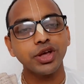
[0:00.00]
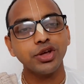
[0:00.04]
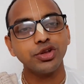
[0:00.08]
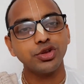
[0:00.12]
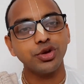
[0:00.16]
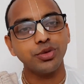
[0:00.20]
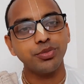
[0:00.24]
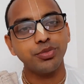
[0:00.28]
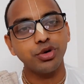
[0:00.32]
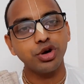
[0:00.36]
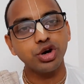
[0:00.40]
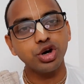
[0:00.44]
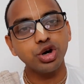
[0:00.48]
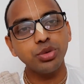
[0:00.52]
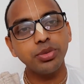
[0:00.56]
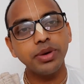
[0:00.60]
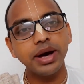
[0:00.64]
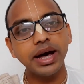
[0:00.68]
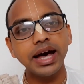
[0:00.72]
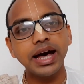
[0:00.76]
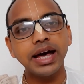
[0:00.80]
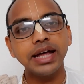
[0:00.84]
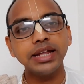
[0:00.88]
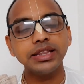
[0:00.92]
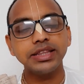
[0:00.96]
তো
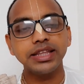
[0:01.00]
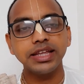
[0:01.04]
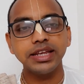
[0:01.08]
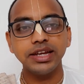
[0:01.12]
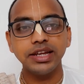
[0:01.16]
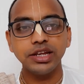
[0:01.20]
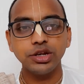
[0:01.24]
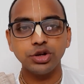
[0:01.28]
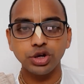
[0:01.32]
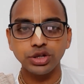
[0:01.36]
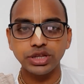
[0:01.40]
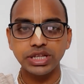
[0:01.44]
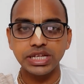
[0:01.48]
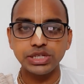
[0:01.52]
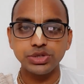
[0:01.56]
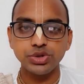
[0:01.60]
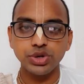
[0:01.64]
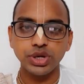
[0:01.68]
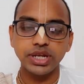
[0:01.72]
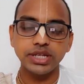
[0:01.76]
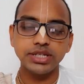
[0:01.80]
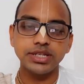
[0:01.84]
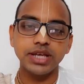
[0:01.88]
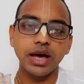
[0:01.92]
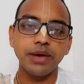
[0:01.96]
ভগবান তিনি রথে
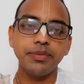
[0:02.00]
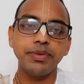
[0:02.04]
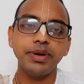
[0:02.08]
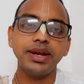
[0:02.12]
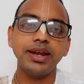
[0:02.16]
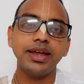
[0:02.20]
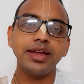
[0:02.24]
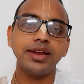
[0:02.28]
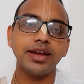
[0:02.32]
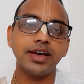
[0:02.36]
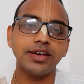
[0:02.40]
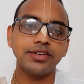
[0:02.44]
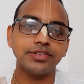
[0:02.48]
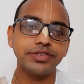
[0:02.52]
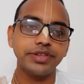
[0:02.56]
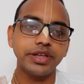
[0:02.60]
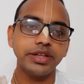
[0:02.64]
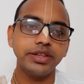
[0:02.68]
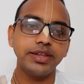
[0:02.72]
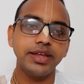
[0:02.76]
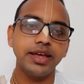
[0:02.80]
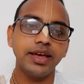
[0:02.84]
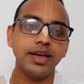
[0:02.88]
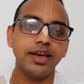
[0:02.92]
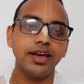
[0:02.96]
চড়ে যাবেন এই রাস্তা
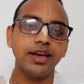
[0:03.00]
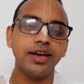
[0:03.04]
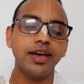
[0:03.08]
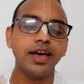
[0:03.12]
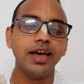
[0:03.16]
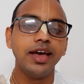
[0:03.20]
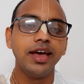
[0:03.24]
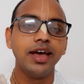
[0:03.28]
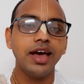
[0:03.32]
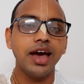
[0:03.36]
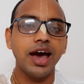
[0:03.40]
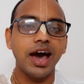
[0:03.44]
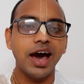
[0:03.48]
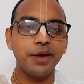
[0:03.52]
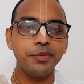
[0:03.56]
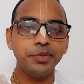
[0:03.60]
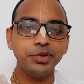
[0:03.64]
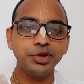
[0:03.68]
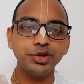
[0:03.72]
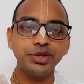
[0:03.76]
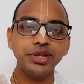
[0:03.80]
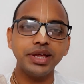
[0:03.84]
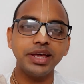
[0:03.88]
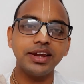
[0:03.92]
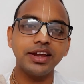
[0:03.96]
দিয়ে আমি
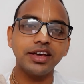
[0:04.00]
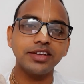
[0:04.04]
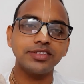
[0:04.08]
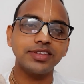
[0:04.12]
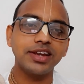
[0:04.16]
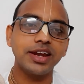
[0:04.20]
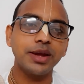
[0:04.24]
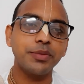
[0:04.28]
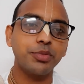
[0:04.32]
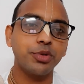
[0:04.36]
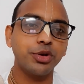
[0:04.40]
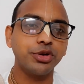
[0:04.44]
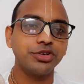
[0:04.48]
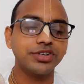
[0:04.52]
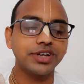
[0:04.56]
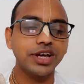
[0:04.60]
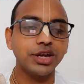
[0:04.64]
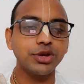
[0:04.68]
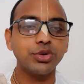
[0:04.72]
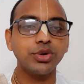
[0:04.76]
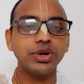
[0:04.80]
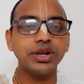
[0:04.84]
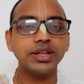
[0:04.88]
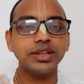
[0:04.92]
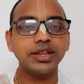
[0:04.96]
যদি এই রাস্তাটা পরিষ্কার
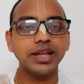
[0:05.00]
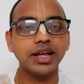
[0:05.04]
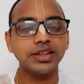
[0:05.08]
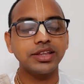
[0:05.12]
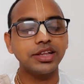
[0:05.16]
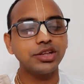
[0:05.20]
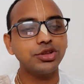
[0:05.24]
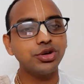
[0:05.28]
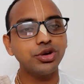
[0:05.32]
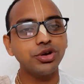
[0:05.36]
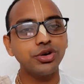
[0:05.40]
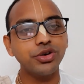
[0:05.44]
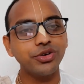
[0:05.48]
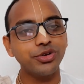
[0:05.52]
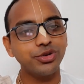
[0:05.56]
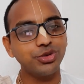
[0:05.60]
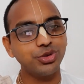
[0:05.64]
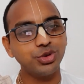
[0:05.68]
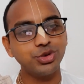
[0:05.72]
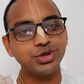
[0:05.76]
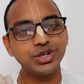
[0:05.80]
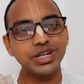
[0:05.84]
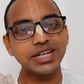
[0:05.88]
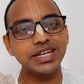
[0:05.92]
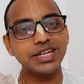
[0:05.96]
করি তাতে তো
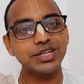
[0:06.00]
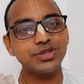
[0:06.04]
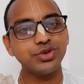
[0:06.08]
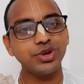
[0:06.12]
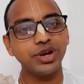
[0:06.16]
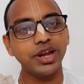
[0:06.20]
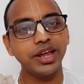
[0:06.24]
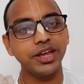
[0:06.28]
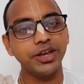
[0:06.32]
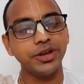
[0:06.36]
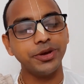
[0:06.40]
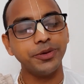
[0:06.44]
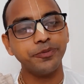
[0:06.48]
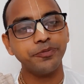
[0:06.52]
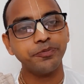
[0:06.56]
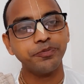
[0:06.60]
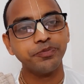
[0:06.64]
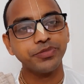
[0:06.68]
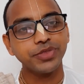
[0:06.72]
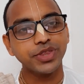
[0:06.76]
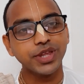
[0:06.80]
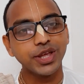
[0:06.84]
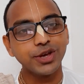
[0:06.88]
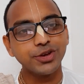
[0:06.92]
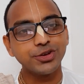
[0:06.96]
দোষের কিছু নেই
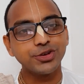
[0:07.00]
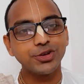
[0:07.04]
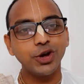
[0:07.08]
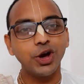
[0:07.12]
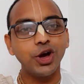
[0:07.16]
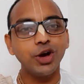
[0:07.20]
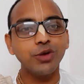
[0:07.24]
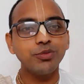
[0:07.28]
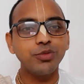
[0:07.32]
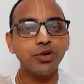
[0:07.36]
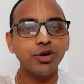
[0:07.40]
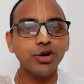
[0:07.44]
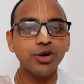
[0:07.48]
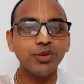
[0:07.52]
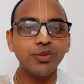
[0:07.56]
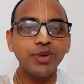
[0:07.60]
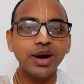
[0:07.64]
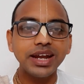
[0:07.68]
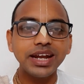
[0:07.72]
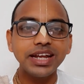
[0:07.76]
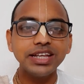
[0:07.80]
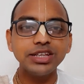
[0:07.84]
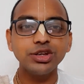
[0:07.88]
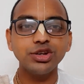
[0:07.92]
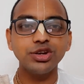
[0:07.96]
স্বয়ং
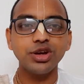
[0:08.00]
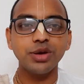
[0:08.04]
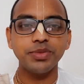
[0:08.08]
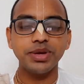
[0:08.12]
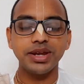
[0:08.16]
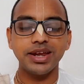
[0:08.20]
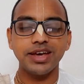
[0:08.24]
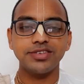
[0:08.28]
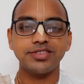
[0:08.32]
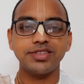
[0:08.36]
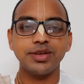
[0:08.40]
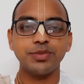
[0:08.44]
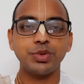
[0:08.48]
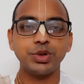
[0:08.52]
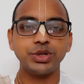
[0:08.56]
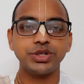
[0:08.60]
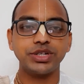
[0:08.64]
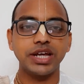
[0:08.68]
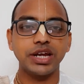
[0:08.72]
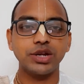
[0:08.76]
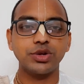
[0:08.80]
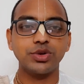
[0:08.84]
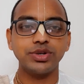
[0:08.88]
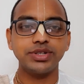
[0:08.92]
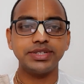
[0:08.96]
ভগবানের জন্য আমি রাস্তা
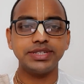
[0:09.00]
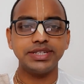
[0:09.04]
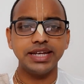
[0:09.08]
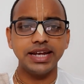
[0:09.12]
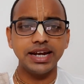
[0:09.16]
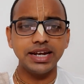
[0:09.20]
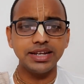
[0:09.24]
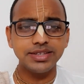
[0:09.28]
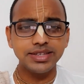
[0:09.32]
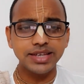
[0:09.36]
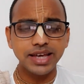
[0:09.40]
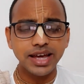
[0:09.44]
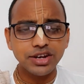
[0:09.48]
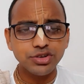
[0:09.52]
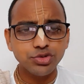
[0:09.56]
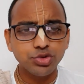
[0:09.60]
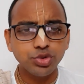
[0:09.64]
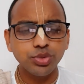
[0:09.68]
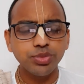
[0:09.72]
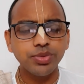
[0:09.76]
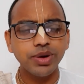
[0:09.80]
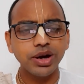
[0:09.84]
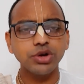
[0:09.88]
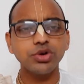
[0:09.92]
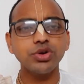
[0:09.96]
পরিষ্কার করছি এর চেয়ে আর
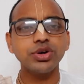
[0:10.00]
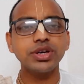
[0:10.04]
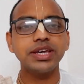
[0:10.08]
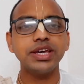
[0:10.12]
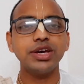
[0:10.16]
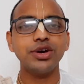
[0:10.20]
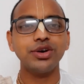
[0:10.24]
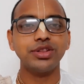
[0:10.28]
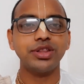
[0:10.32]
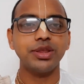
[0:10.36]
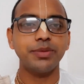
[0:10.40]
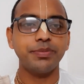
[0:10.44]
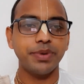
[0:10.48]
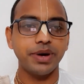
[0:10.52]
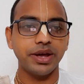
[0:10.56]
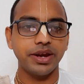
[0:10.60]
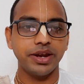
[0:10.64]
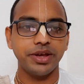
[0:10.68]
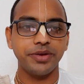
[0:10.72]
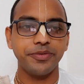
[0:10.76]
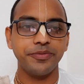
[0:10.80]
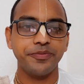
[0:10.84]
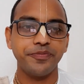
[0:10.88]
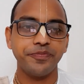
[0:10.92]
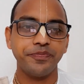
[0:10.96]
সৌভাগ্য কী হতে পারে
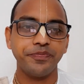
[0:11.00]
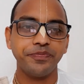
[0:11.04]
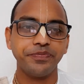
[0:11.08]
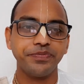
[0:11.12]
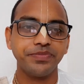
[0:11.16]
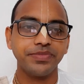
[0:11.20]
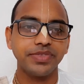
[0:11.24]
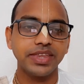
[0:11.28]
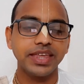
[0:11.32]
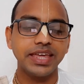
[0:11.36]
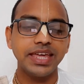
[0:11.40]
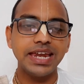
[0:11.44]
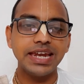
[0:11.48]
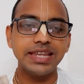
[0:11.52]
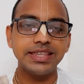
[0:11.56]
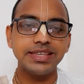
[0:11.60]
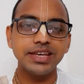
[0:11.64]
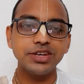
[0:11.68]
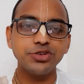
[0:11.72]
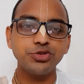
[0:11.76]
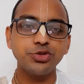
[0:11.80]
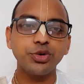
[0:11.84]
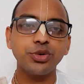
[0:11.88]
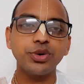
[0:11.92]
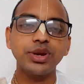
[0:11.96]
এর
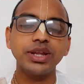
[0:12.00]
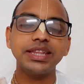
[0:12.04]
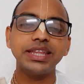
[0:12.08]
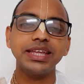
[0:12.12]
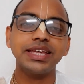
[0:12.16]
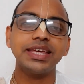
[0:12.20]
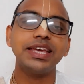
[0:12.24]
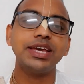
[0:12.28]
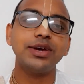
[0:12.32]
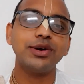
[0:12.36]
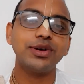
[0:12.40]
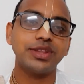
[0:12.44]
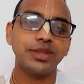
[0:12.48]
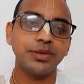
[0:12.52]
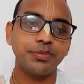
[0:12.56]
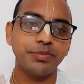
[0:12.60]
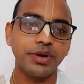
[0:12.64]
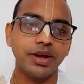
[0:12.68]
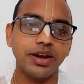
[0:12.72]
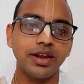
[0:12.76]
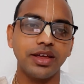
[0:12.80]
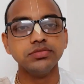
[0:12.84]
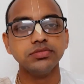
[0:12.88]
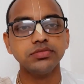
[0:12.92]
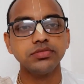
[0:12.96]
চেয়ে সুকৃতি কী হতে
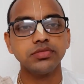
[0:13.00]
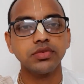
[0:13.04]
পারে